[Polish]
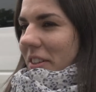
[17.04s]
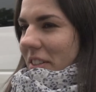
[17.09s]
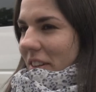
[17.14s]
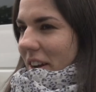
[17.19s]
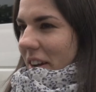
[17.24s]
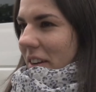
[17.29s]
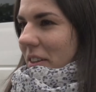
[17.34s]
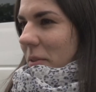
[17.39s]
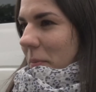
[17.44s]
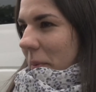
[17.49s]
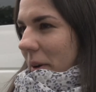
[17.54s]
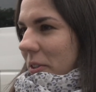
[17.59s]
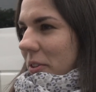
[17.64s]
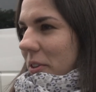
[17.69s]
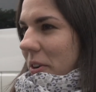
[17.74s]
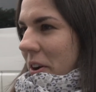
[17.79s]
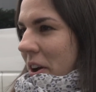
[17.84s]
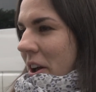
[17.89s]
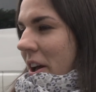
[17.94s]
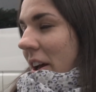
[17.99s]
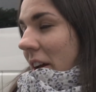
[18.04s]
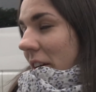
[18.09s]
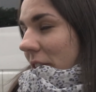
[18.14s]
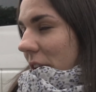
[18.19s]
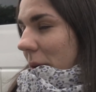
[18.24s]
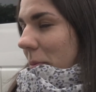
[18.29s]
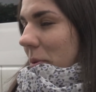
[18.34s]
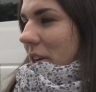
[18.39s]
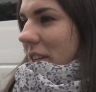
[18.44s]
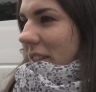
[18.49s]
niedziela jest bardzo
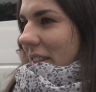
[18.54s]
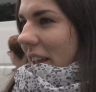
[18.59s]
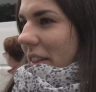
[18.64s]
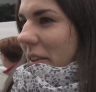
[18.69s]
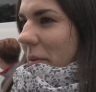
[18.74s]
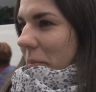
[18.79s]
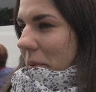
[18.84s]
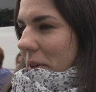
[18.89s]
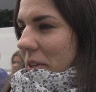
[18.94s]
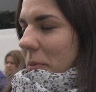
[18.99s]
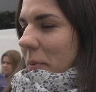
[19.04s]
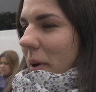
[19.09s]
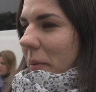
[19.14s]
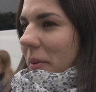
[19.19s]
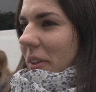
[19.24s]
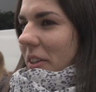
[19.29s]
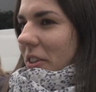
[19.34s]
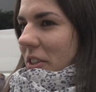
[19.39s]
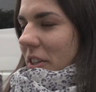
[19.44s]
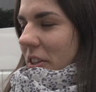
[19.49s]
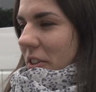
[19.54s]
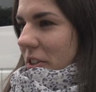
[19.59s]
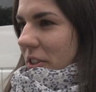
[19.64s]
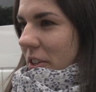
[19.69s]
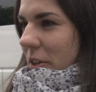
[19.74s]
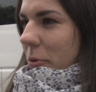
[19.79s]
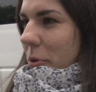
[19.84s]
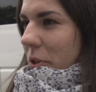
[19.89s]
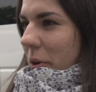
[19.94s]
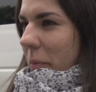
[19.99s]
dobrze znanym pismem i też cieszy
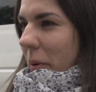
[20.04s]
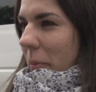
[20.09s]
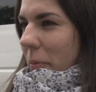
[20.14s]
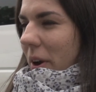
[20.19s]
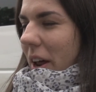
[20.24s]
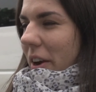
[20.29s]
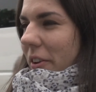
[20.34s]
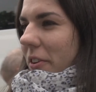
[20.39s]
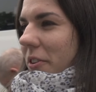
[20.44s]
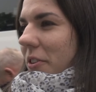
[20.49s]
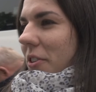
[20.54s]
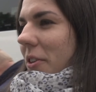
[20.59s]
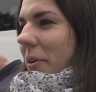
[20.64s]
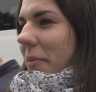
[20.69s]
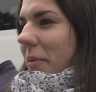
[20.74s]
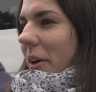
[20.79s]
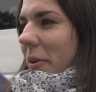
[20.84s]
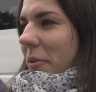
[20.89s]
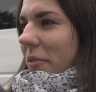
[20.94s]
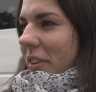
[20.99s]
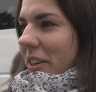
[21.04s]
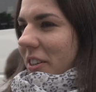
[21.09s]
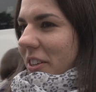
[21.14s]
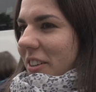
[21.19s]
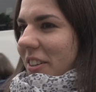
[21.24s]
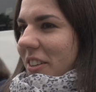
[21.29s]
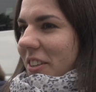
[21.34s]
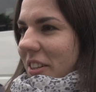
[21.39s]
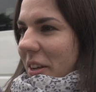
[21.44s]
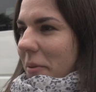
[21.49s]
się dużą popularnością. Ja również
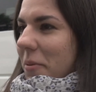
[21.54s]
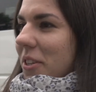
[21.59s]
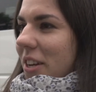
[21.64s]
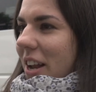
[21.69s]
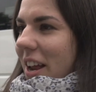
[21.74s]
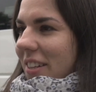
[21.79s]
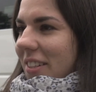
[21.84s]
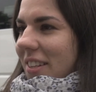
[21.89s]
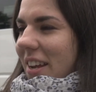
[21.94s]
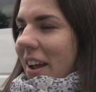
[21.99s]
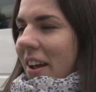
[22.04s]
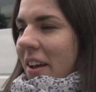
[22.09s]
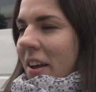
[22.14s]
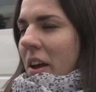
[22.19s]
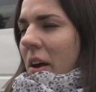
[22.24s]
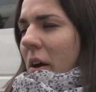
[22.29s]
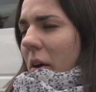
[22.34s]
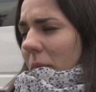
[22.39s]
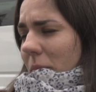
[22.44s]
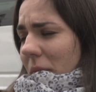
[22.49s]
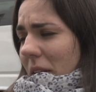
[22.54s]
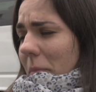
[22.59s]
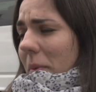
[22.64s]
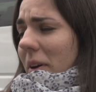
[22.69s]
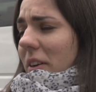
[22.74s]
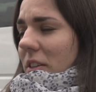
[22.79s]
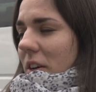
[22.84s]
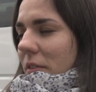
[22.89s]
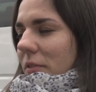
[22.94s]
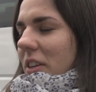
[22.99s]
gdzieś tam śledzę.
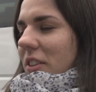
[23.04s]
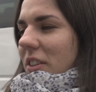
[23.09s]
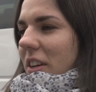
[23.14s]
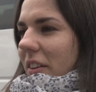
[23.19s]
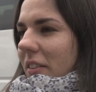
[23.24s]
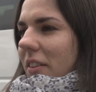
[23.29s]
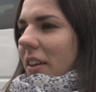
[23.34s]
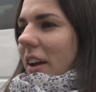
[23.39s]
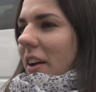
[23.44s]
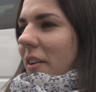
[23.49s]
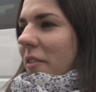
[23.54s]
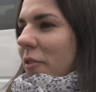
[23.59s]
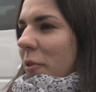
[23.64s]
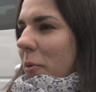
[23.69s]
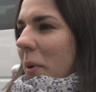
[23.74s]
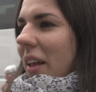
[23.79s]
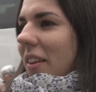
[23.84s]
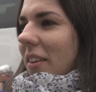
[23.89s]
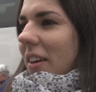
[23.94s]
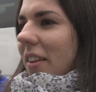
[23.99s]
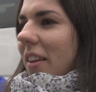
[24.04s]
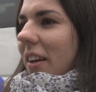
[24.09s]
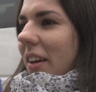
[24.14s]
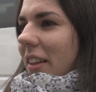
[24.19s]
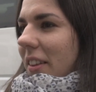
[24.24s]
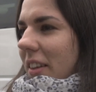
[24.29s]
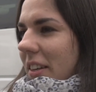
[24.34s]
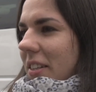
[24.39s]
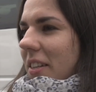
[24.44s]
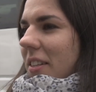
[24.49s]
Najbardziej właśnie te wkładki
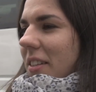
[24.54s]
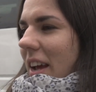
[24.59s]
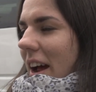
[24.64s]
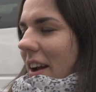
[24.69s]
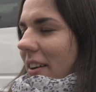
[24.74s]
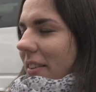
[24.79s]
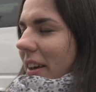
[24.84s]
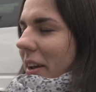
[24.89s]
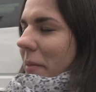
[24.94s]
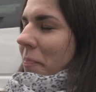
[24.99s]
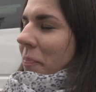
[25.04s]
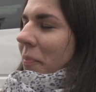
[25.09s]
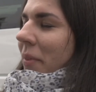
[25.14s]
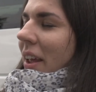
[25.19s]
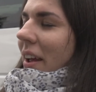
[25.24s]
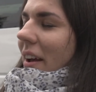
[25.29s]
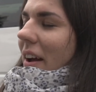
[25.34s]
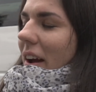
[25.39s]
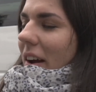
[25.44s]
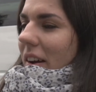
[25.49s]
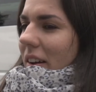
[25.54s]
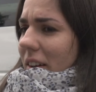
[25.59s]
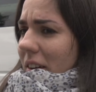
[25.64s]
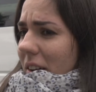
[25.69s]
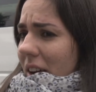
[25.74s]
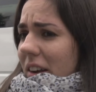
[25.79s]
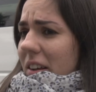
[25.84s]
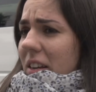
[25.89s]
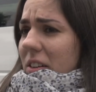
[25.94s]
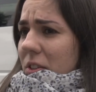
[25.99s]
takie diecezjalne. E,
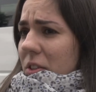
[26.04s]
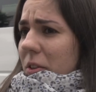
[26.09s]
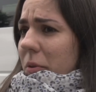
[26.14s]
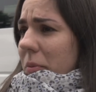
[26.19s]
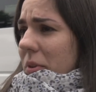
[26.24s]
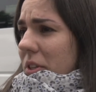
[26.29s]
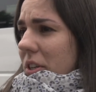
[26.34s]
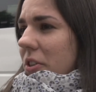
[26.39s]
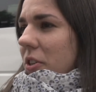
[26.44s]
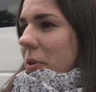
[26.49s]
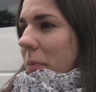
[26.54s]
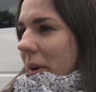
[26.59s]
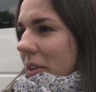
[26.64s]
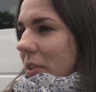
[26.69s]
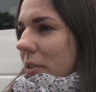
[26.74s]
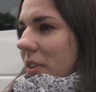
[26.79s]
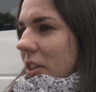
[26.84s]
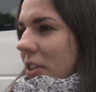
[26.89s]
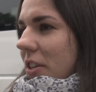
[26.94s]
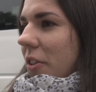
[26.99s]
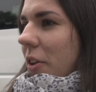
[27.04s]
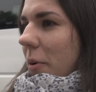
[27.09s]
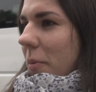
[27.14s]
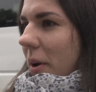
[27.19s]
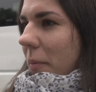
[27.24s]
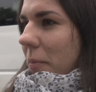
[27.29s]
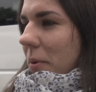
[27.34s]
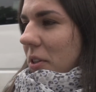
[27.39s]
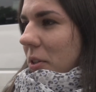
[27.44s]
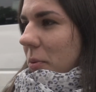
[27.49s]
ale jest to myślę, że bardzo właśnie
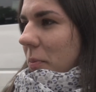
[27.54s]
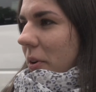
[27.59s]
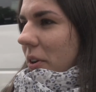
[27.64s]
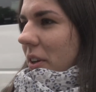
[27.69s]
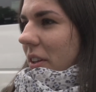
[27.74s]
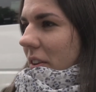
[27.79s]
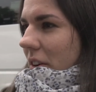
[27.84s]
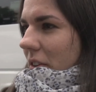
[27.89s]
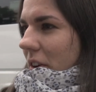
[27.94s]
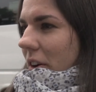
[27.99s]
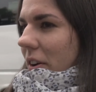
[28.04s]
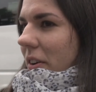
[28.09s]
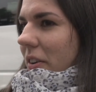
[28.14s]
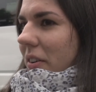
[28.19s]
dobre pismo, nie tylko